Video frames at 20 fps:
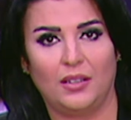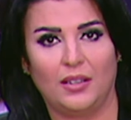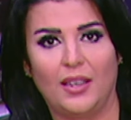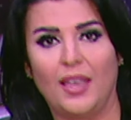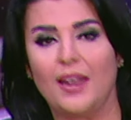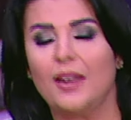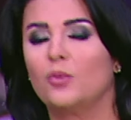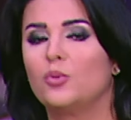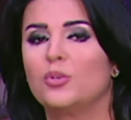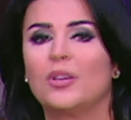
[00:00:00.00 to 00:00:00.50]

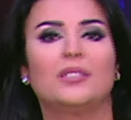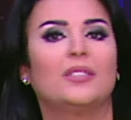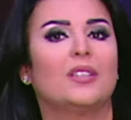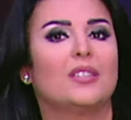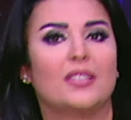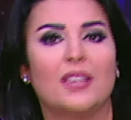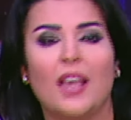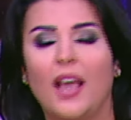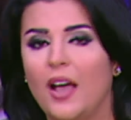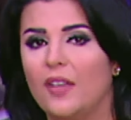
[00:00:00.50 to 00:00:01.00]
كانت وزاره
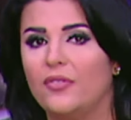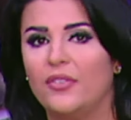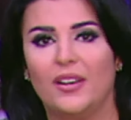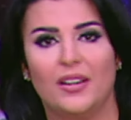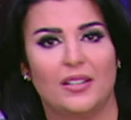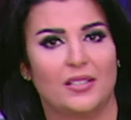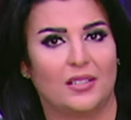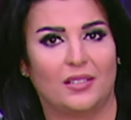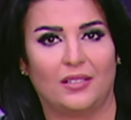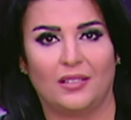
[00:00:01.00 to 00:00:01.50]
الصحه
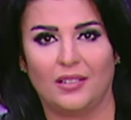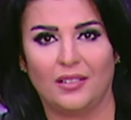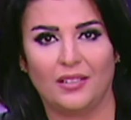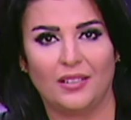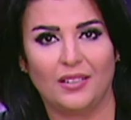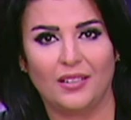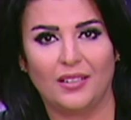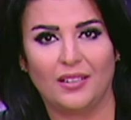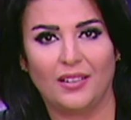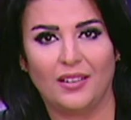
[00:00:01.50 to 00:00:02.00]
فلست
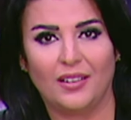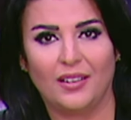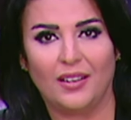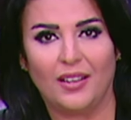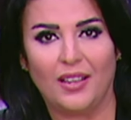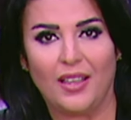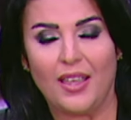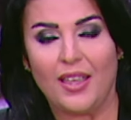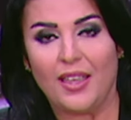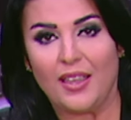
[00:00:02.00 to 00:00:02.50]

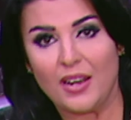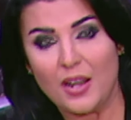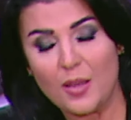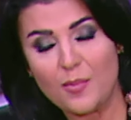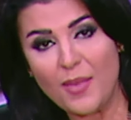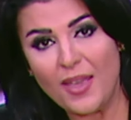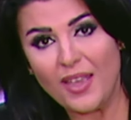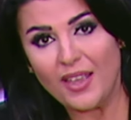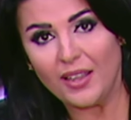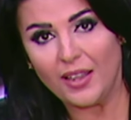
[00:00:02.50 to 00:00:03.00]

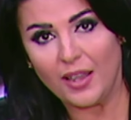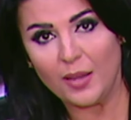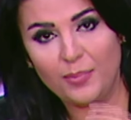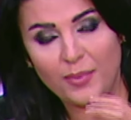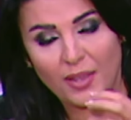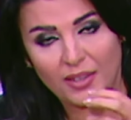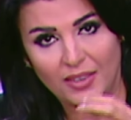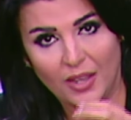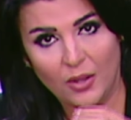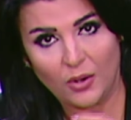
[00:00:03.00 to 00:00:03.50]
انما
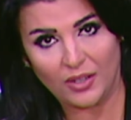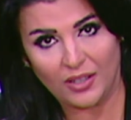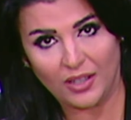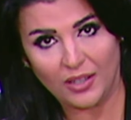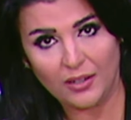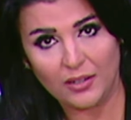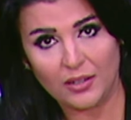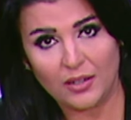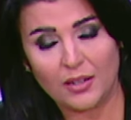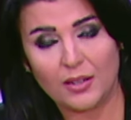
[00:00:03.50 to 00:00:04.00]
جبنا الدواء
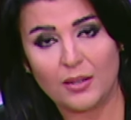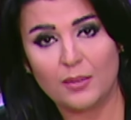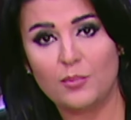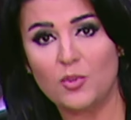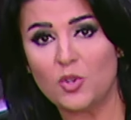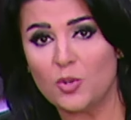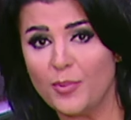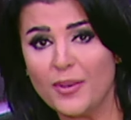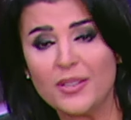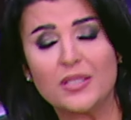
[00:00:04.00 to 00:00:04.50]
ده
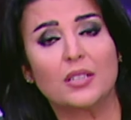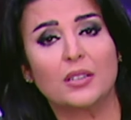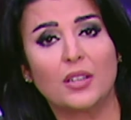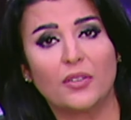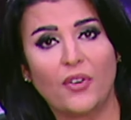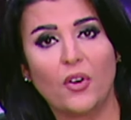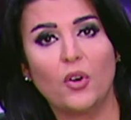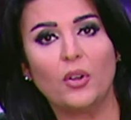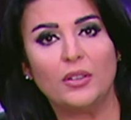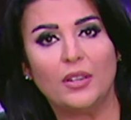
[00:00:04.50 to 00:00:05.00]
مش بس
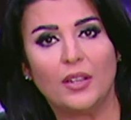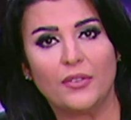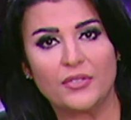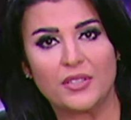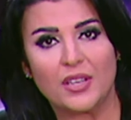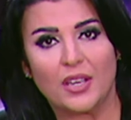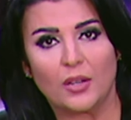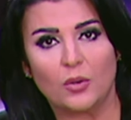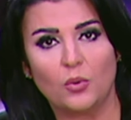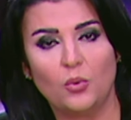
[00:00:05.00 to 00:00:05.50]
تفاوضنا في
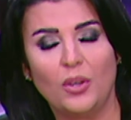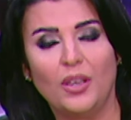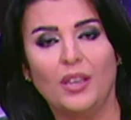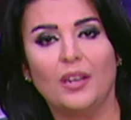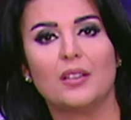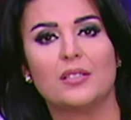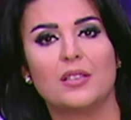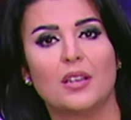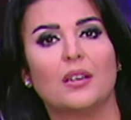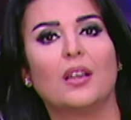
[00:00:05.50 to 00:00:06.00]
سعره
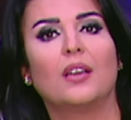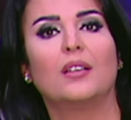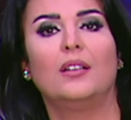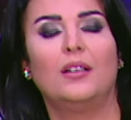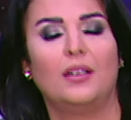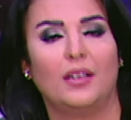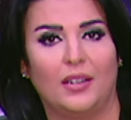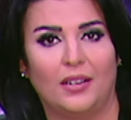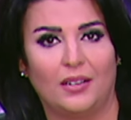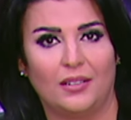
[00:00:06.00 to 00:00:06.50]
احنا
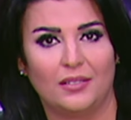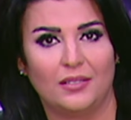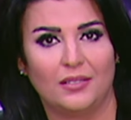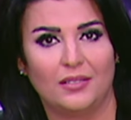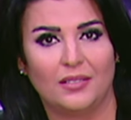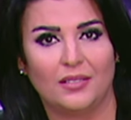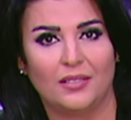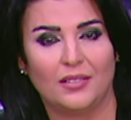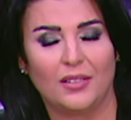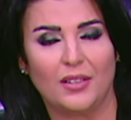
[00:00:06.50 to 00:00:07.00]
صنعناه هنا
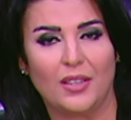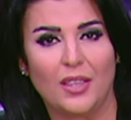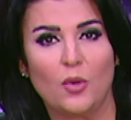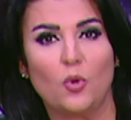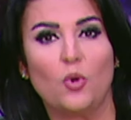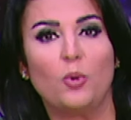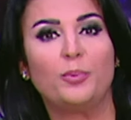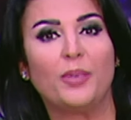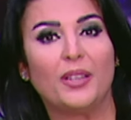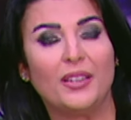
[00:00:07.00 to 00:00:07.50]

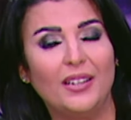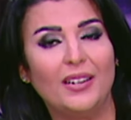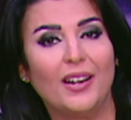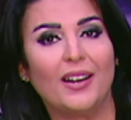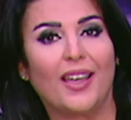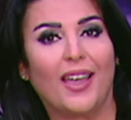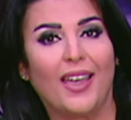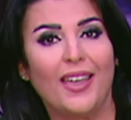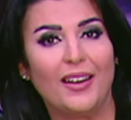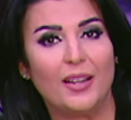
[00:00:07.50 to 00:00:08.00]
وابتدينا
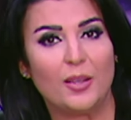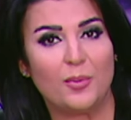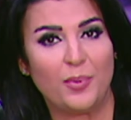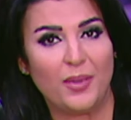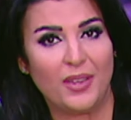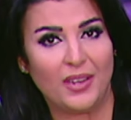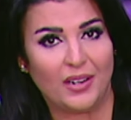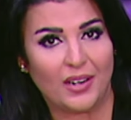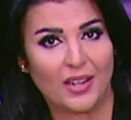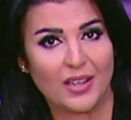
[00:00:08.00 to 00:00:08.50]
نعالج
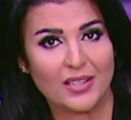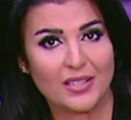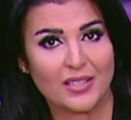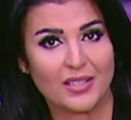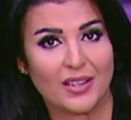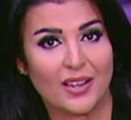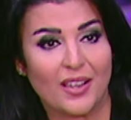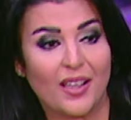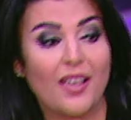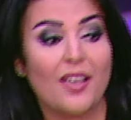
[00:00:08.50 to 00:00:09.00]
بيه
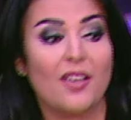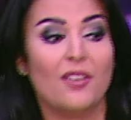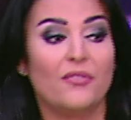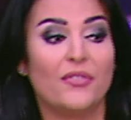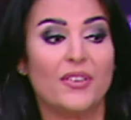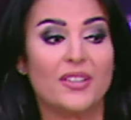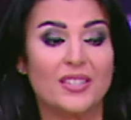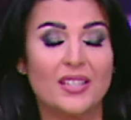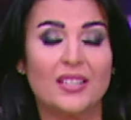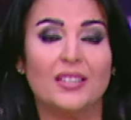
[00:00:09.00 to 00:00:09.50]
الناس
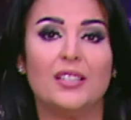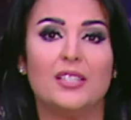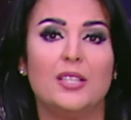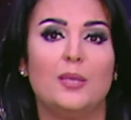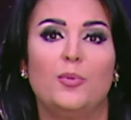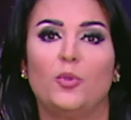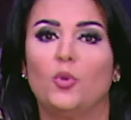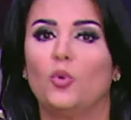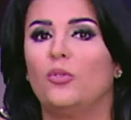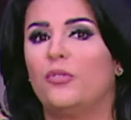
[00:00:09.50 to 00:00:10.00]
فالست دي
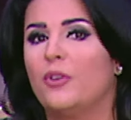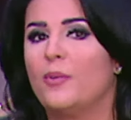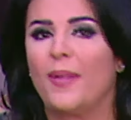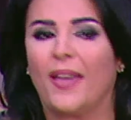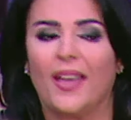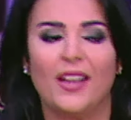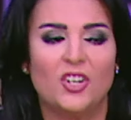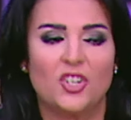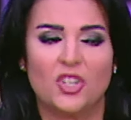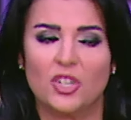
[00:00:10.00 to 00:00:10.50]
بتقول فما
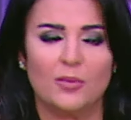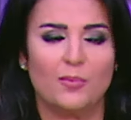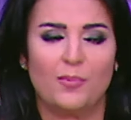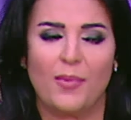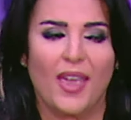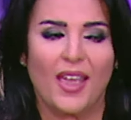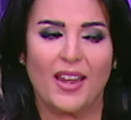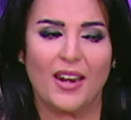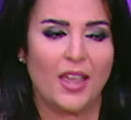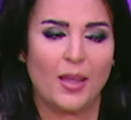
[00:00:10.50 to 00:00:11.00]
كانش
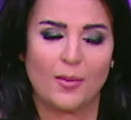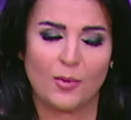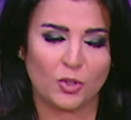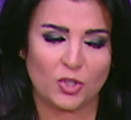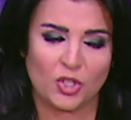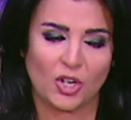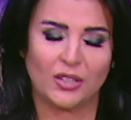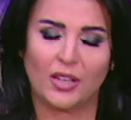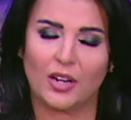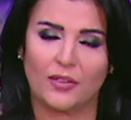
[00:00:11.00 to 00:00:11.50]
مهنيه ما
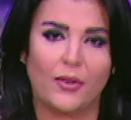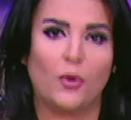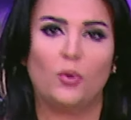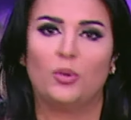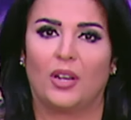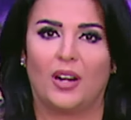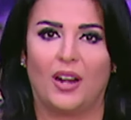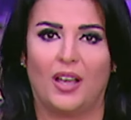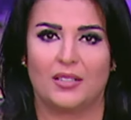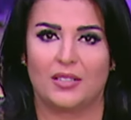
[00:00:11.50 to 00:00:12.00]
كنتش اقدر
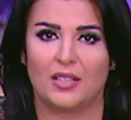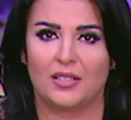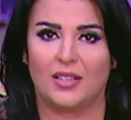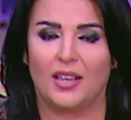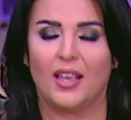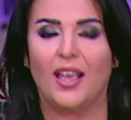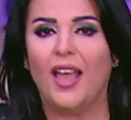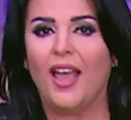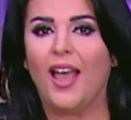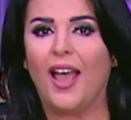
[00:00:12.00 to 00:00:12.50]
افوت اللحظه
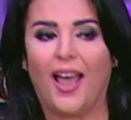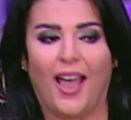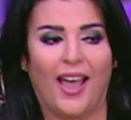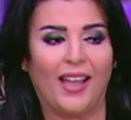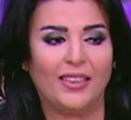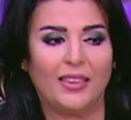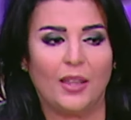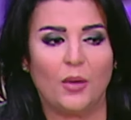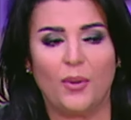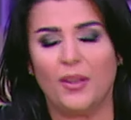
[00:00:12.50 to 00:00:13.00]
دي
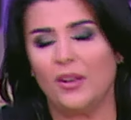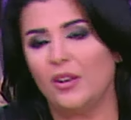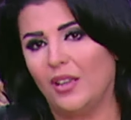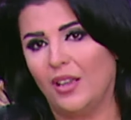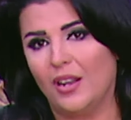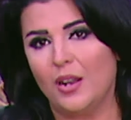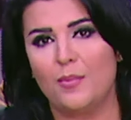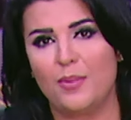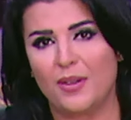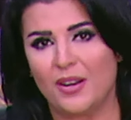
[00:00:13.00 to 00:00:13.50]
حتى وان
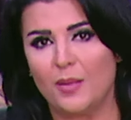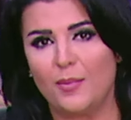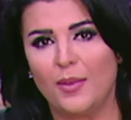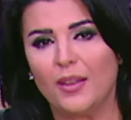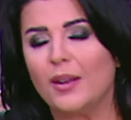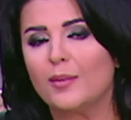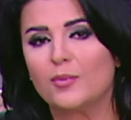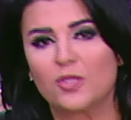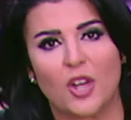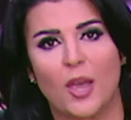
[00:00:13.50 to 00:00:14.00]
احنا
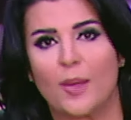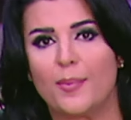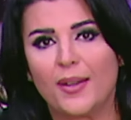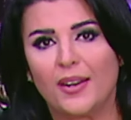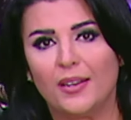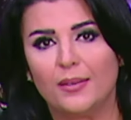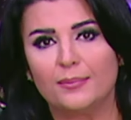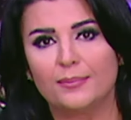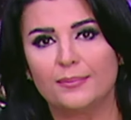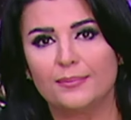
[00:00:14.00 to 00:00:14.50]
برنامجنا مش خبري